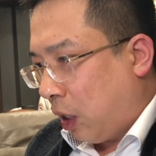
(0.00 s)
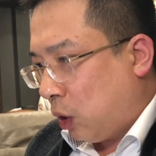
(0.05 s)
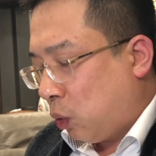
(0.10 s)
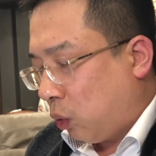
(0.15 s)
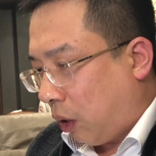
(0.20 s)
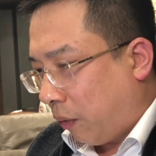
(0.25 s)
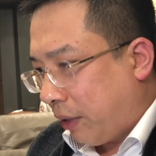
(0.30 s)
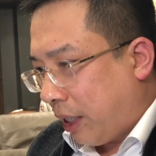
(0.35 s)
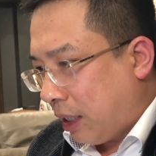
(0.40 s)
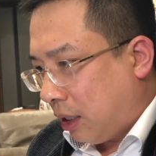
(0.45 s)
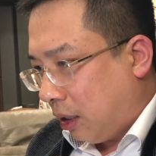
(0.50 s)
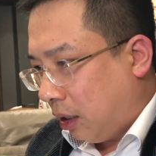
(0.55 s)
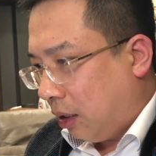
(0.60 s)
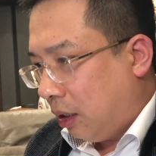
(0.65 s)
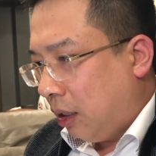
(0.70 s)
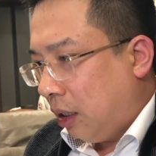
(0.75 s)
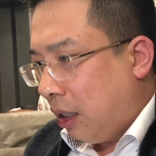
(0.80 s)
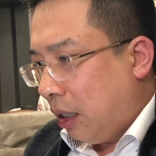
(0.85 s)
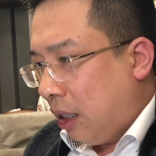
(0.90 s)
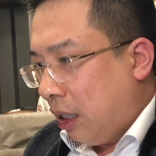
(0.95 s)
là chúng ta phải hết sức
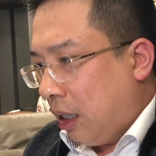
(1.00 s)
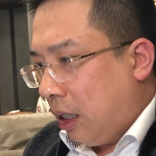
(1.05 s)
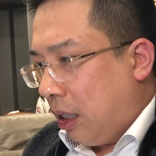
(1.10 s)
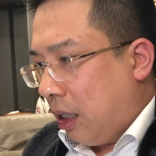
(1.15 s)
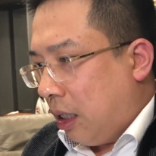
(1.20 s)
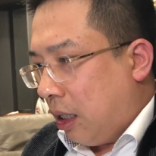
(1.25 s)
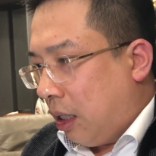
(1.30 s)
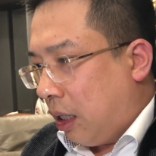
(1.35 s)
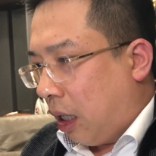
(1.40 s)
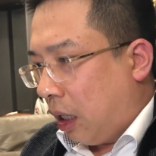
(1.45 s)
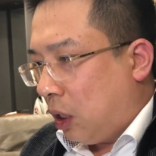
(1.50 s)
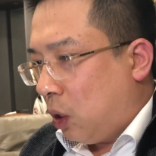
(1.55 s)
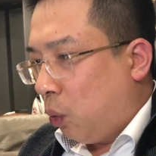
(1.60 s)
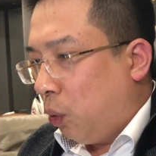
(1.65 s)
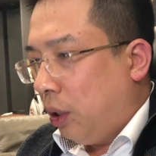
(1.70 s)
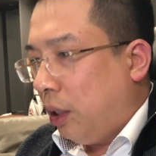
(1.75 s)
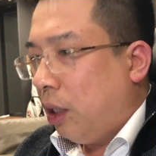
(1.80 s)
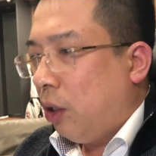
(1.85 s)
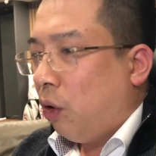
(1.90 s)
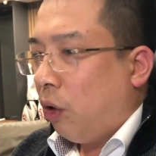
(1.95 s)
là
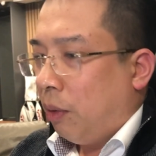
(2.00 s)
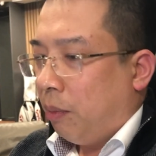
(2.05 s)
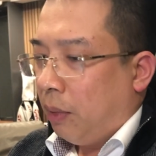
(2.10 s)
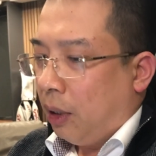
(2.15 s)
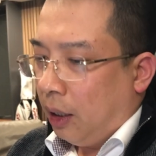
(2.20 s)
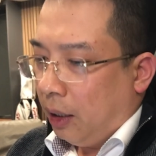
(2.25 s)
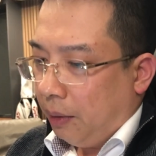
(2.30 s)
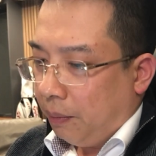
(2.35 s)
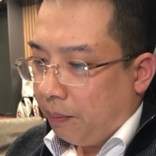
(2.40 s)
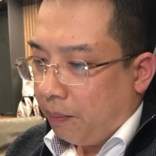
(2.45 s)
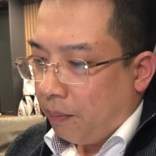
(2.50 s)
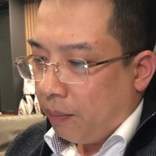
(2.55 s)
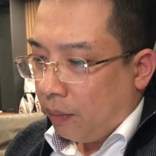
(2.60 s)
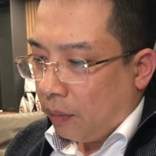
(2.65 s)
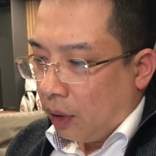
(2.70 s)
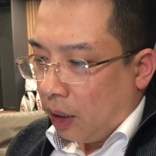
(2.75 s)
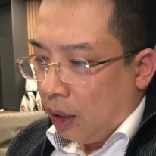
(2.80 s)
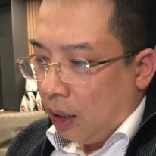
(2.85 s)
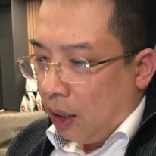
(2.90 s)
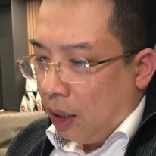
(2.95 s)
chú ý để đổi mới
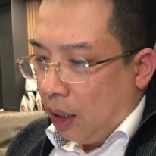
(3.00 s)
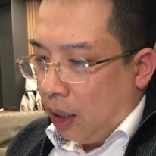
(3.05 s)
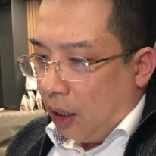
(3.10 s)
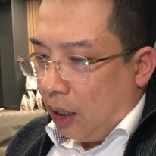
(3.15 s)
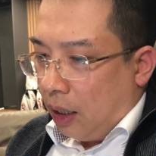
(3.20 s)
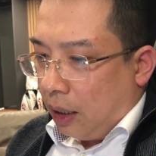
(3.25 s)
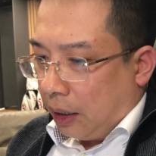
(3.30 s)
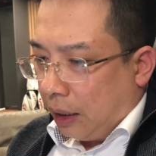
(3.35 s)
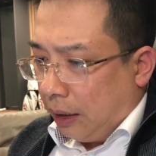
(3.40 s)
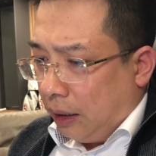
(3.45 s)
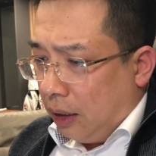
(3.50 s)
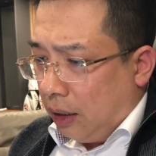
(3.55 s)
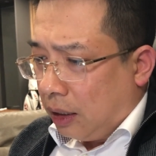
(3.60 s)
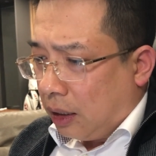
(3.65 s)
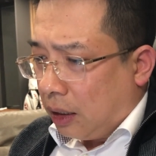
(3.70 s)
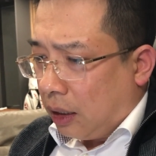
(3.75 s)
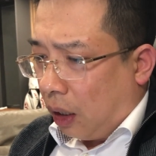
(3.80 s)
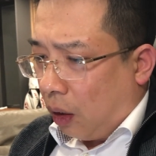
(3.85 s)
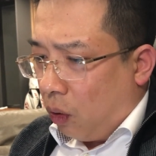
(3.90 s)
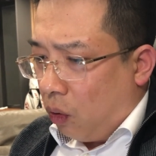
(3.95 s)
cái thứ
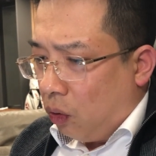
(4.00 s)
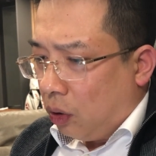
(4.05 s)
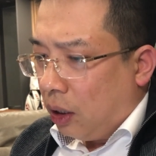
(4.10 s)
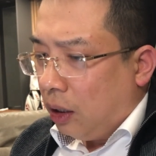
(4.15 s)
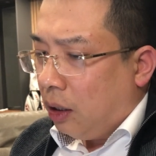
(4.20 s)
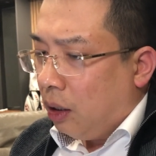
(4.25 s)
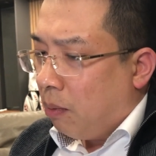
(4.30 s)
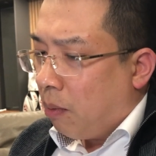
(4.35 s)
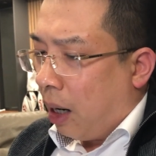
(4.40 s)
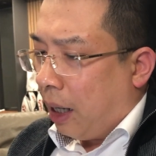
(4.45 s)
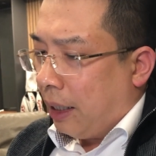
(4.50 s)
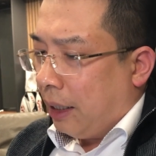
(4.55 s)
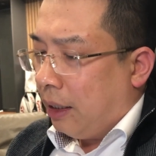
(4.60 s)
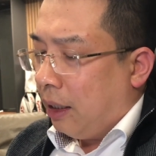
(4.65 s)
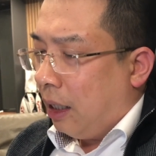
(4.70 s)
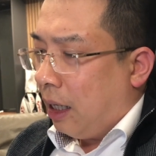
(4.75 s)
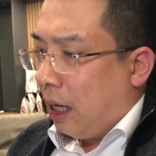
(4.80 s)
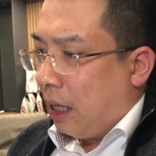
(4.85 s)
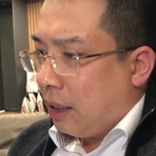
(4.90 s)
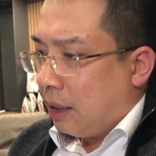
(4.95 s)
sáu thứ thứ bảy
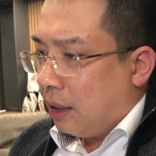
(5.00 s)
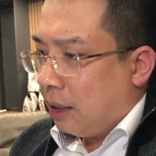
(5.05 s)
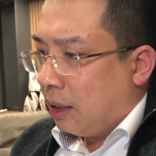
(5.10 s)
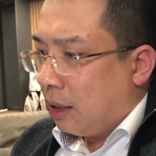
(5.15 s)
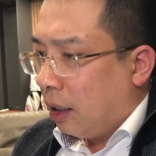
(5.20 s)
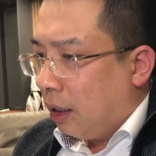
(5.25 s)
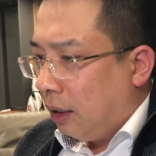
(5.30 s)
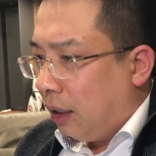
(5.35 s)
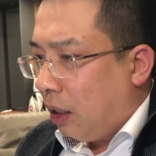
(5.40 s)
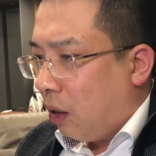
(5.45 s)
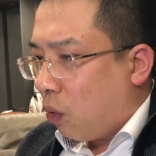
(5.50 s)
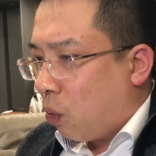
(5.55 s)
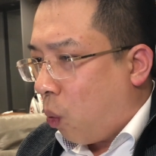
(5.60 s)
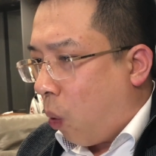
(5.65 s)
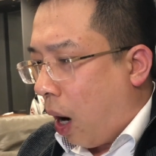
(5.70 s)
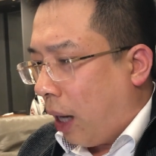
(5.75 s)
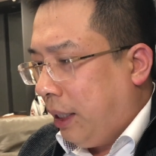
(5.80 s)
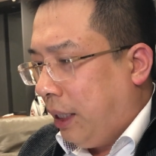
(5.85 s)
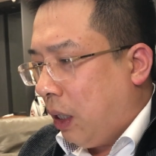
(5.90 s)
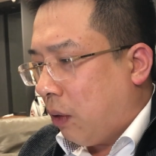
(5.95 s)
đó là giới thiệu
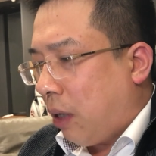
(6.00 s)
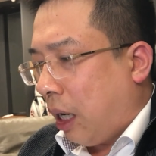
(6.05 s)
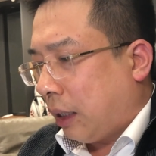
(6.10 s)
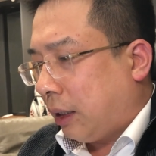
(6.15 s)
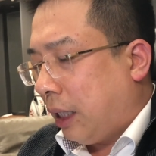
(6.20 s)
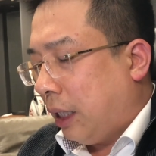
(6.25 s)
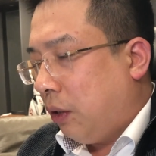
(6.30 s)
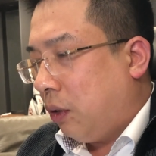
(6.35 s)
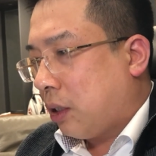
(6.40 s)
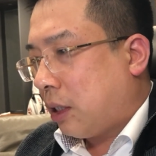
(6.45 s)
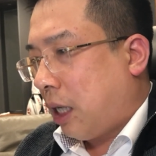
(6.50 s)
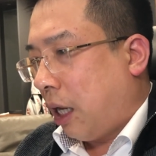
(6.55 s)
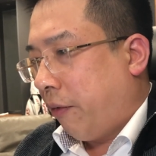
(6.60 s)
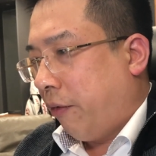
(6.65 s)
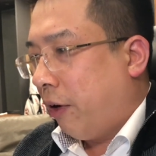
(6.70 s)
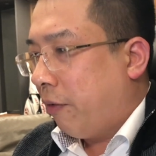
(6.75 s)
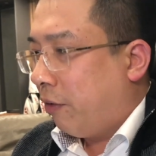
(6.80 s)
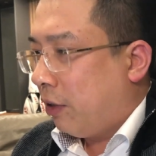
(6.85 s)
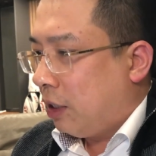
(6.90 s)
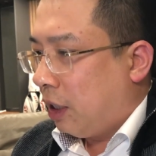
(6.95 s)
quá nhiều đặc tính của sản
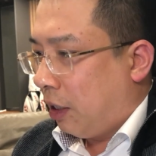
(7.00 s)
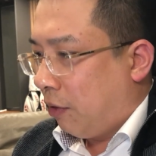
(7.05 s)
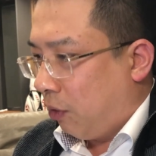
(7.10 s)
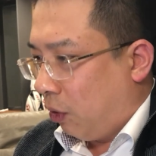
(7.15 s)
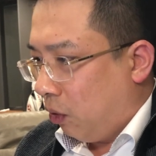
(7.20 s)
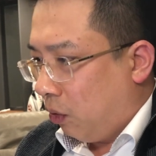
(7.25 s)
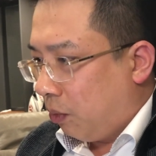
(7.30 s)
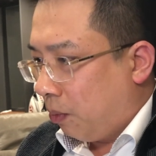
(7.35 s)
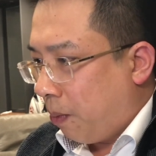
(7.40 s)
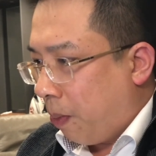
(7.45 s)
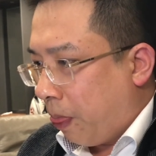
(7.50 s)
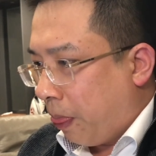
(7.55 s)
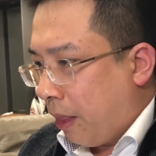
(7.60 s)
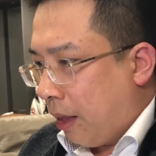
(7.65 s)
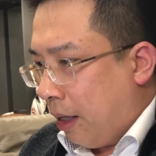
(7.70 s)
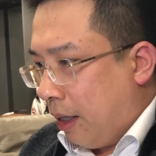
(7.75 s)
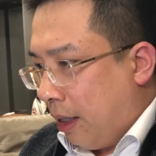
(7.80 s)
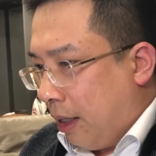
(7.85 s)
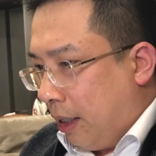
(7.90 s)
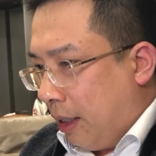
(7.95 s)
phẩm và dịch vụ
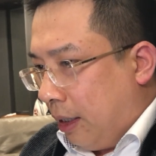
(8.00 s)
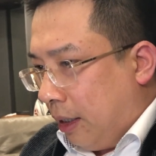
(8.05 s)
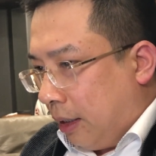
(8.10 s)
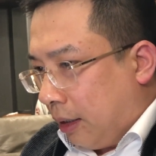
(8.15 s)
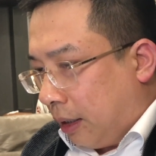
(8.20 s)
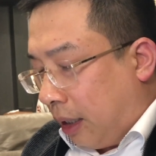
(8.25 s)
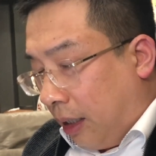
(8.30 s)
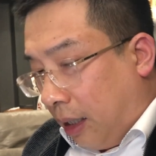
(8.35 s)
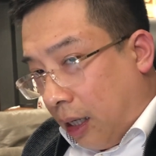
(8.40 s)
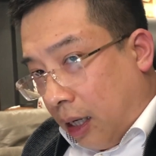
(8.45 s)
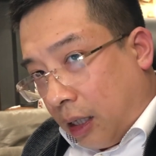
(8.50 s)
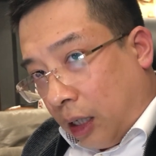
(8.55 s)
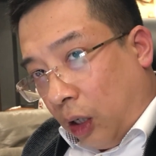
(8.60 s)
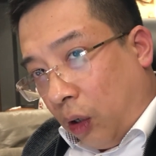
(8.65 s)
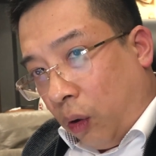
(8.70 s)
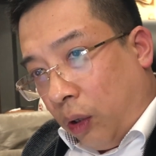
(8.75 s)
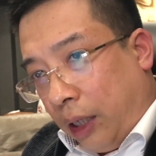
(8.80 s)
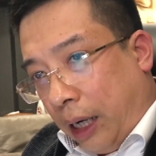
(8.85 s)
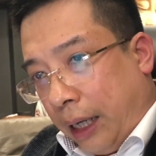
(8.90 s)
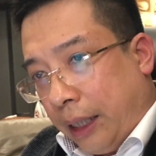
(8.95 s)
thế thì ở cái
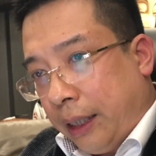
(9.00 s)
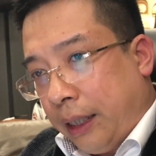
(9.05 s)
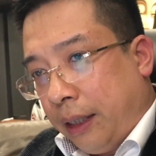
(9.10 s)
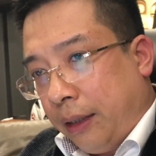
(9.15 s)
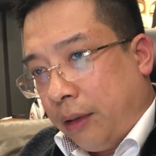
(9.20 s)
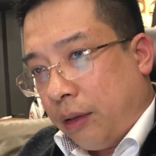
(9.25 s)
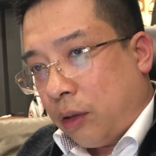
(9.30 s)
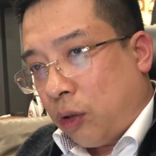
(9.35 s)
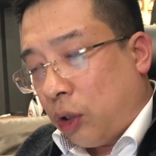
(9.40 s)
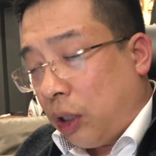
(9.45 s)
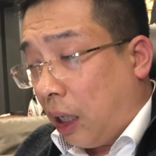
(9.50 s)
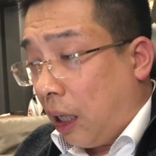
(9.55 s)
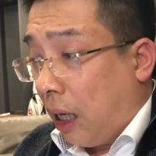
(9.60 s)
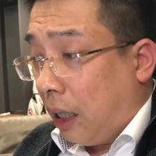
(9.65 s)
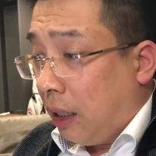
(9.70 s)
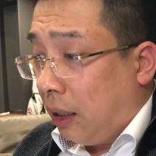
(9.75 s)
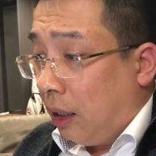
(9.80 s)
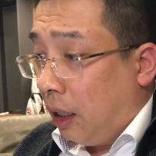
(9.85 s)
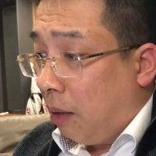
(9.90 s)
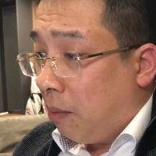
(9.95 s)
lỗi này tôi nhắc
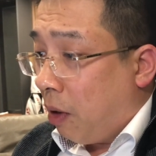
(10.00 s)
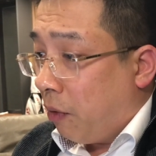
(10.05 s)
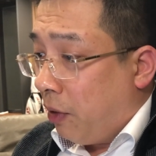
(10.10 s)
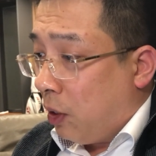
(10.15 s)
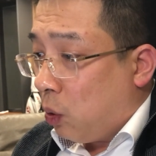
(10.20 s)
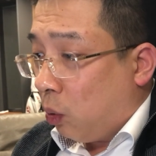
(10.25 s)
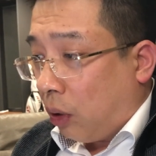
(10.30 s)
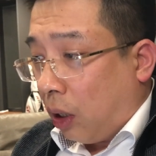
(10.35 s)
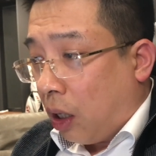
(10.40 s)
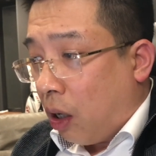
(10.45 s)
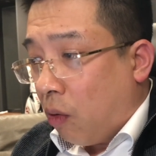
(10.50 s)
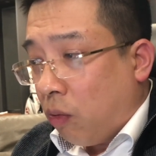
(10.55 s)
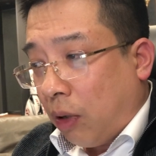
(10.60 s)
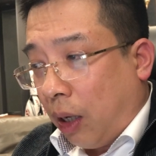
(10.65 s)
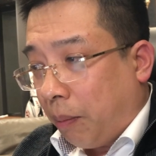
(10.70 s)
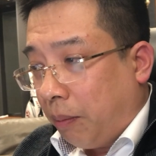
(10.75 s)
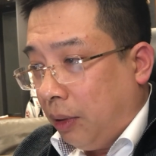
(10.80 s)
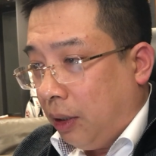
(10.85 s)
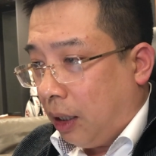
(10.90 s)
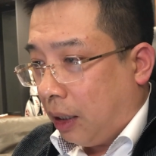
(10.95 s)
lại lần nữa là bởi vì chúng ta không
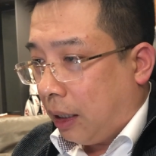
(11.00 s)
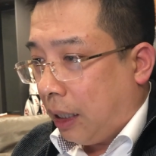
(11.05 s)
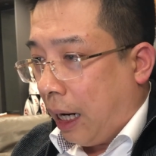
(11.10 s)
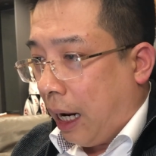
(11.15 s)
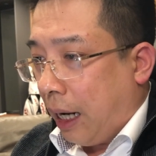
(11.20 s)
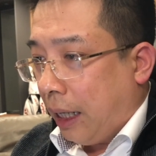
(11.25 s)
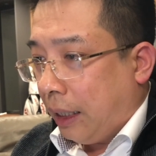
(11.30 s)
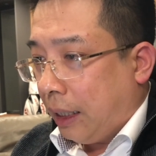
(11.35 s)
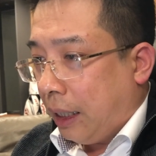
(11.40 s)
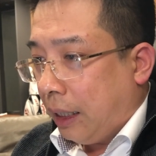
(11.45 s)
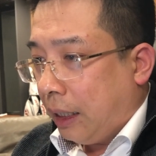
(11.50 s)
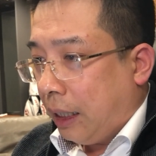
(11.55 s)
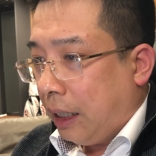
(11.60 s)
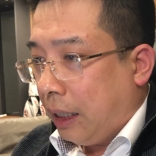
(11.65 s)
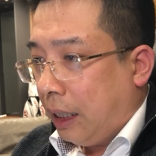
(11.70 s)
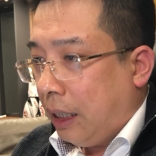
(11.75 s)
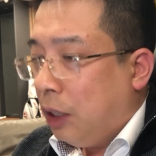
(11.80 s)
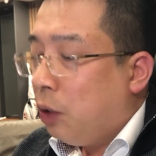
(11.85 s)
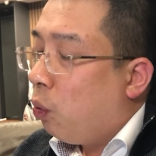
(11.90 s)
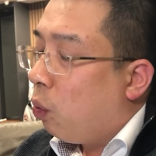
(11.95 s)
nắm được cái cái cái
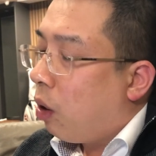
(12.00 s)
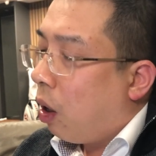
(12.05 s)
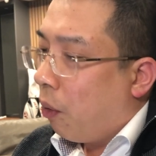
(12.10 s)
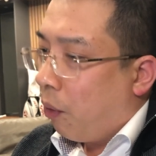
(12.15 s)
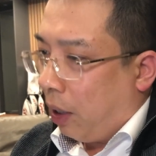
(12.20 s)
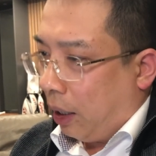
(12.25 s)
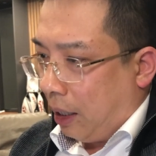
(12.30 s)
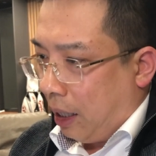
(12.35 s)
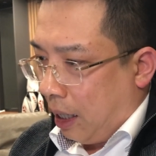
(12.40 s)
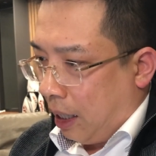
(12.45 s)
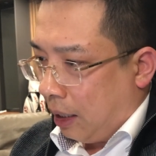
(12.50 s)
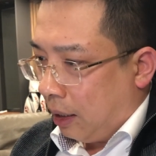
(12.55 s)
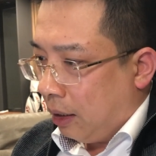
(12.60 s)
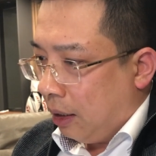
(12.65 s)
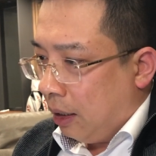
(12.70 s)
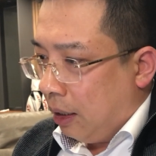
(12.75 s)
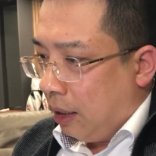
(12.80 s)
cái nhu cầu khách hàng